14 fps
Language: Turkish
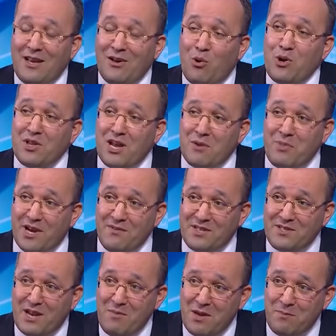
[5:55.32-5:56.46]
o kadar para ve
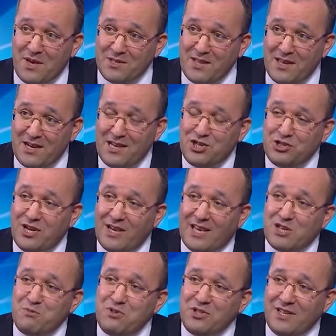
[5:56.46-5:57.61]
sermaye piyasalarıyla iç içe
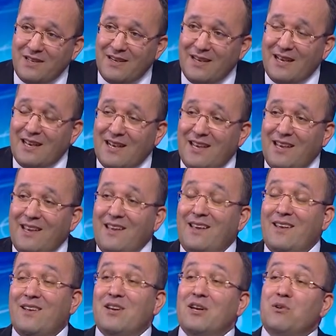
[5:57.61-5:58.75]
geçmiş ki e,
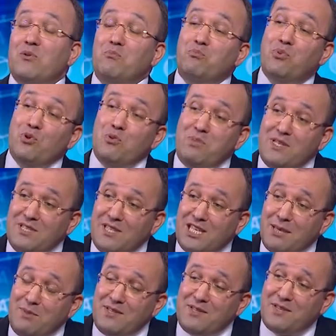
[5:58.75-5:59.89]
bunu biz
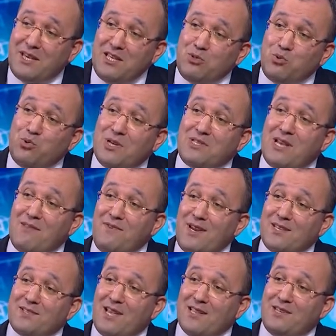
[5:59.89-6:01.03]
2008 küresel
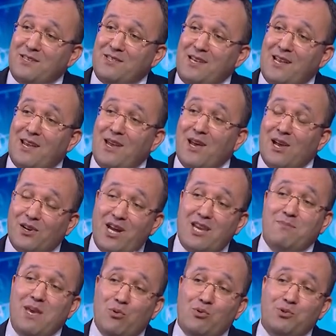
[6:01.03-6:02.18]
finansal kriziyle
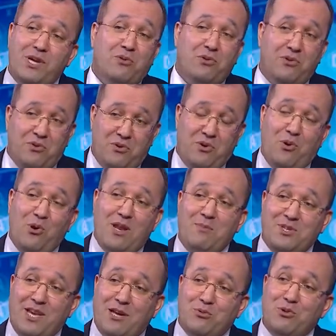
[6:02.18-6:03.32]
gayrimenkul sektörü öyle bir
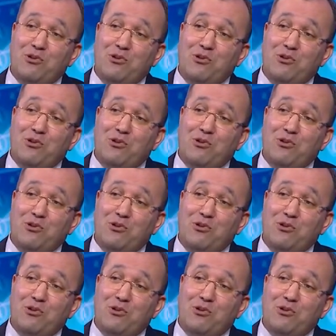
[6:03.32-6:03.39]
sektör